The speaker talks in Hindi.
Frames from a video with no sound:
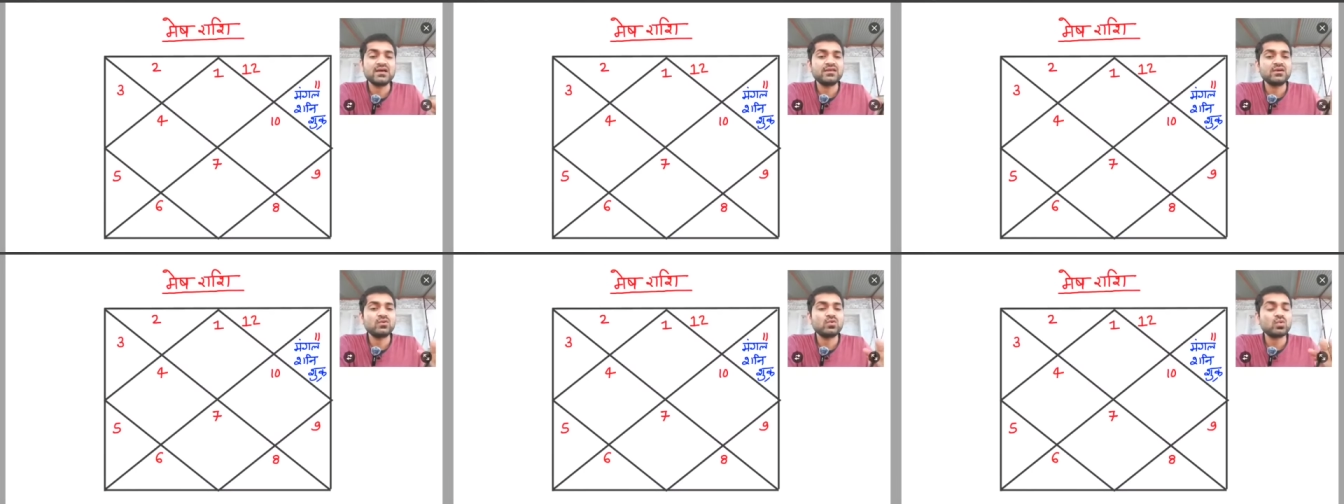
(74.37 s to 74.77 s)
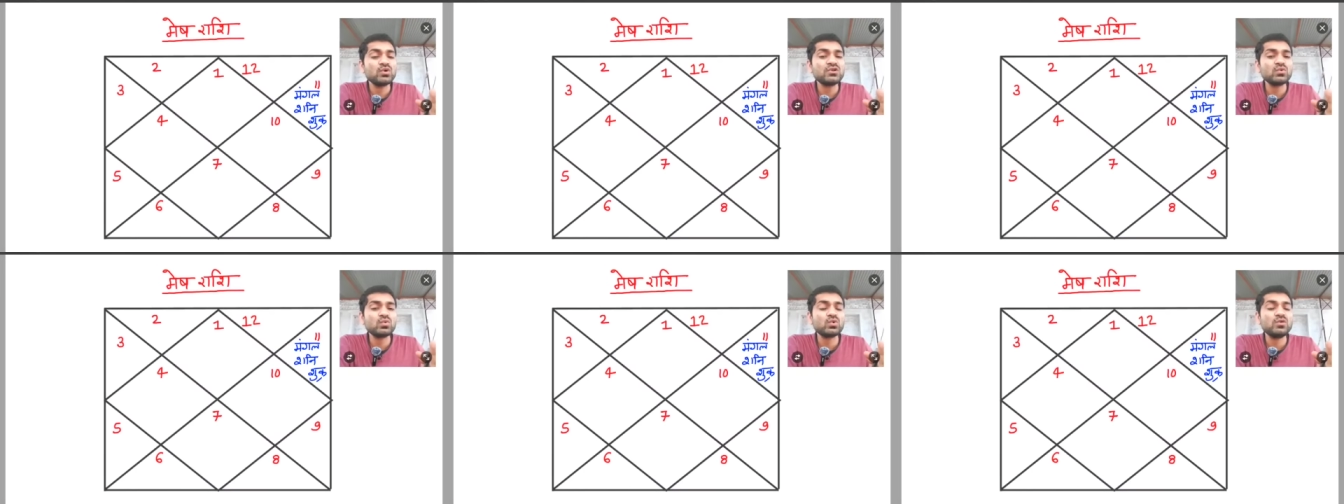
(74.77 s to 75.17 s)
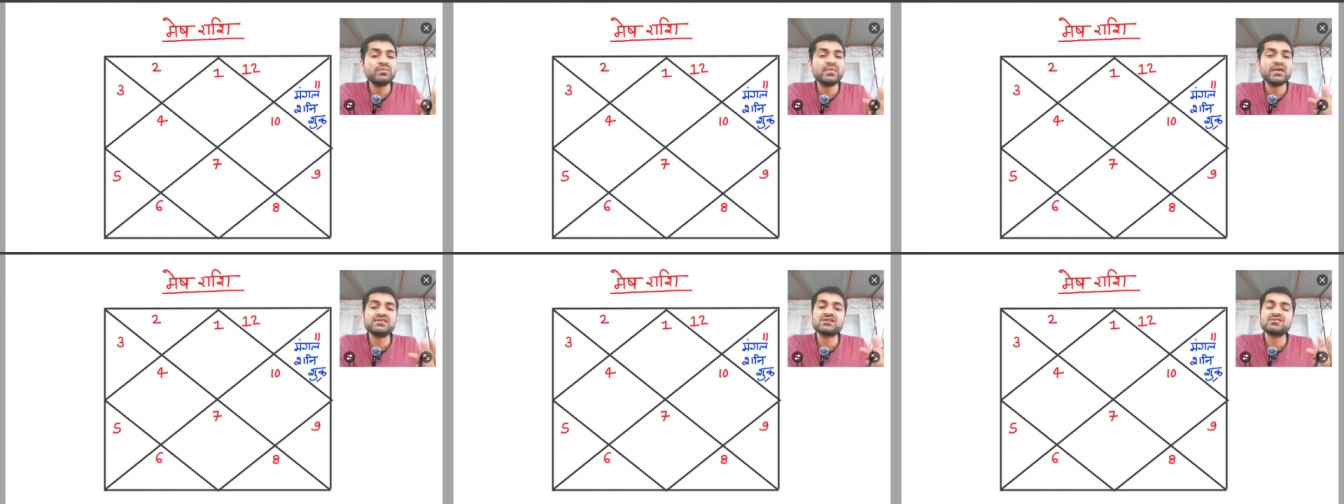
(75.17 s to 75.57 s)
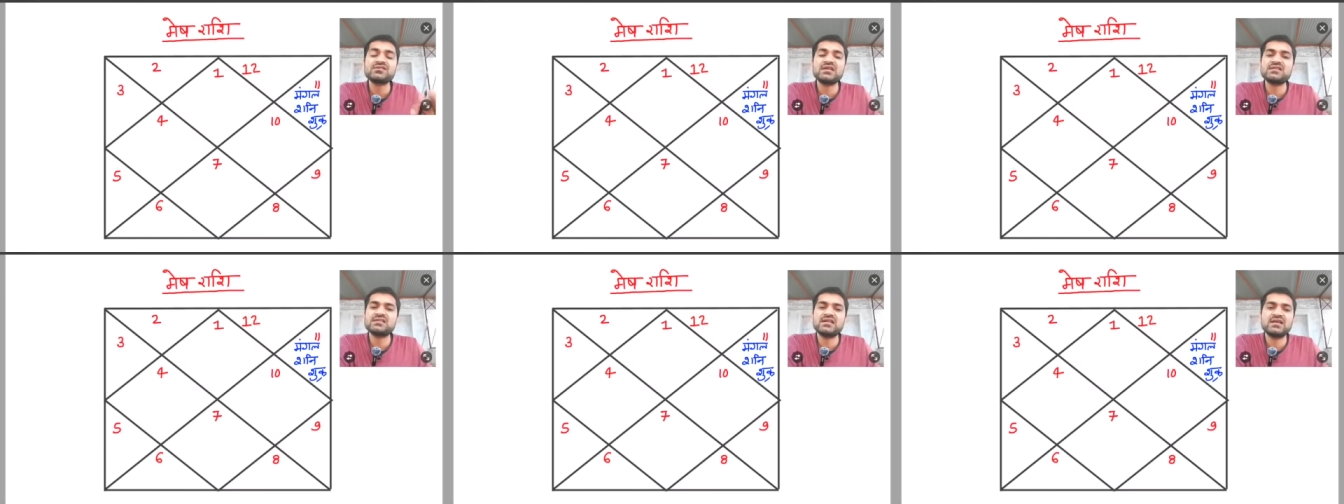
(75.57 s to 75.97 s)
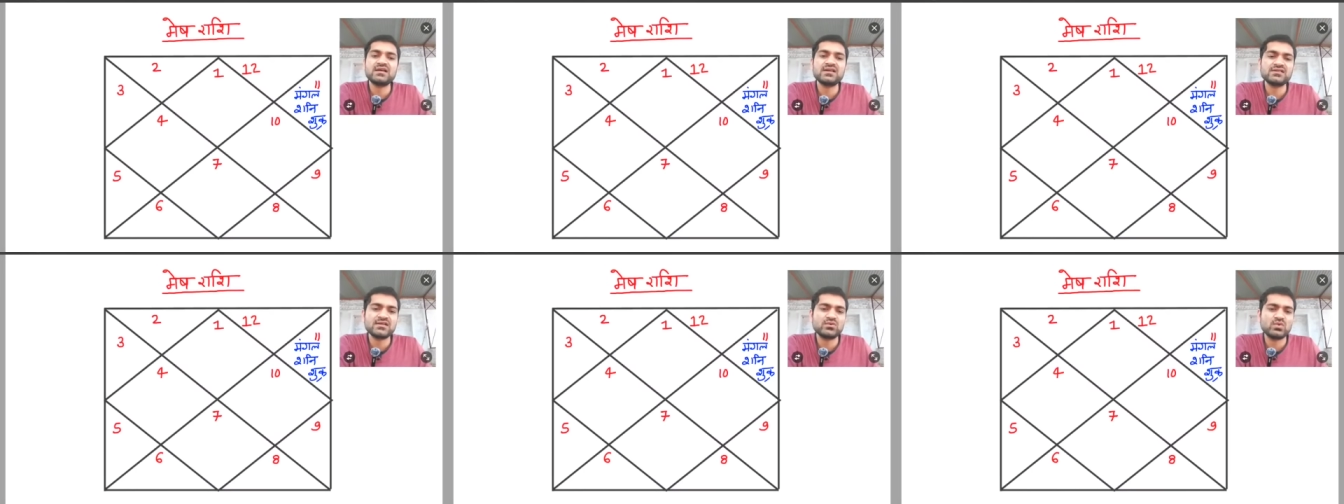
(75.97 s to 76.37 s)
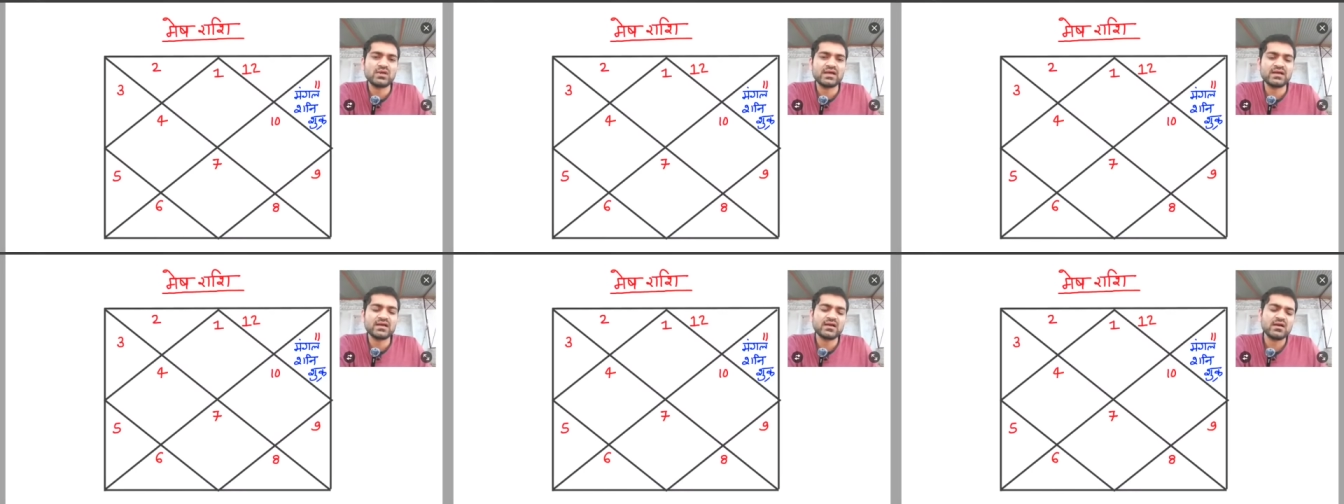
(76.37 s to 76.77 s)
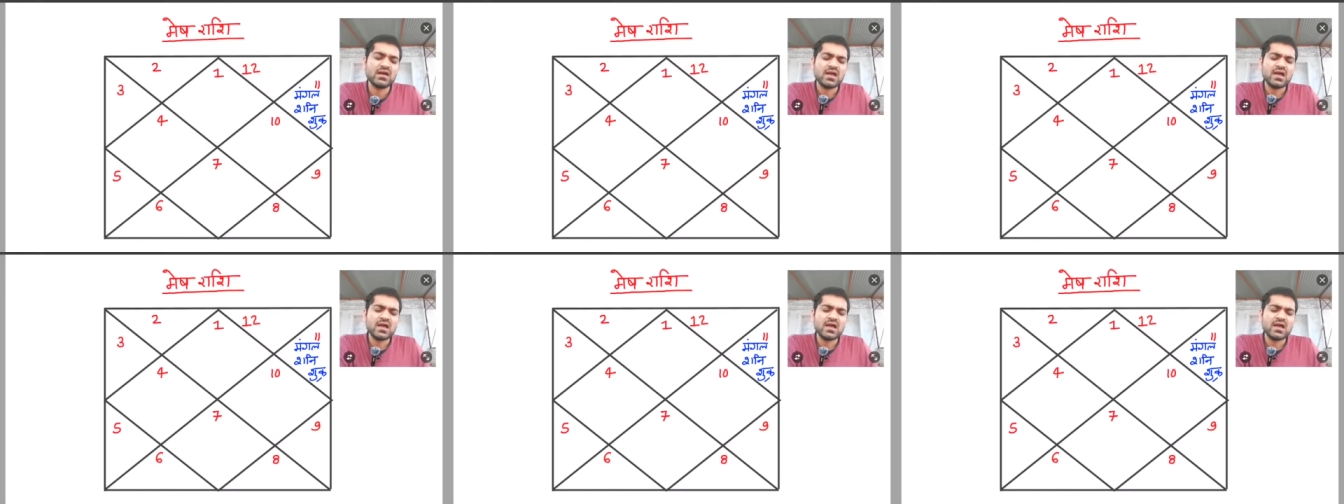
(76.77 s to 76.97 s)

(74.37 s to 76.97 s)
ये कोई ना कोई मेजर चेंज लेकर ज़रूर आएगा